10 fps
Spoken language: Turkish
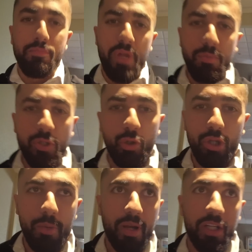Benim Niko
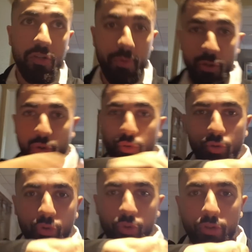diye bir arkadaş var beni şöyle
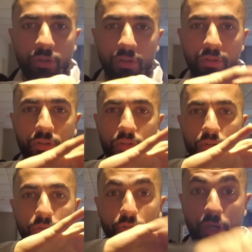tuttu.
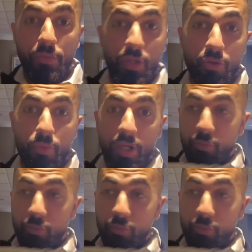Yemin ediyorum aynı